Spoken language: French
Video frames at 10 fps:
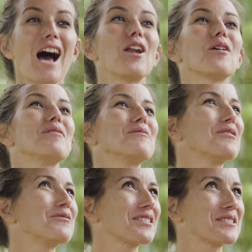alors bah,
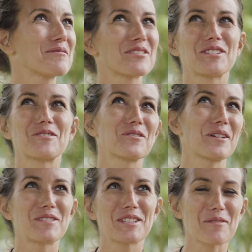moi forcément j'ai
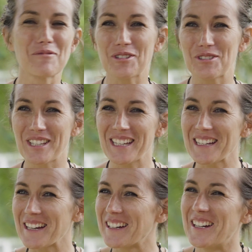toujours un petit amour
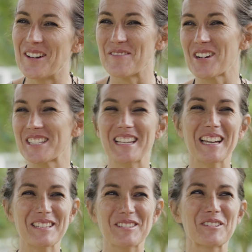secret, hein. moi
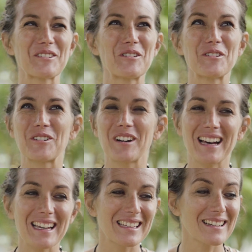ça reste euh, le
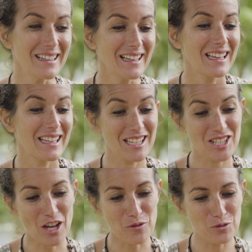corail
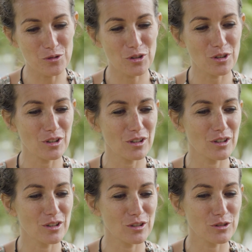et j'avoue que
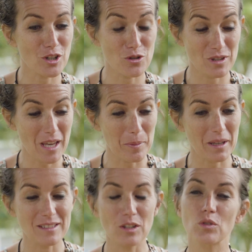euh, tu vois jusqu'à
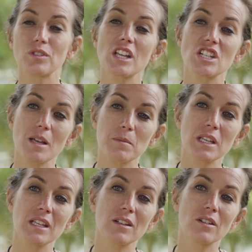présent on n'a
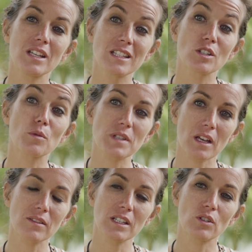jamais euh, été
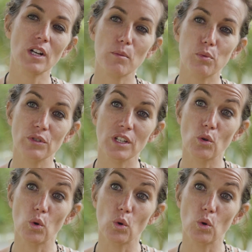observer la ponte des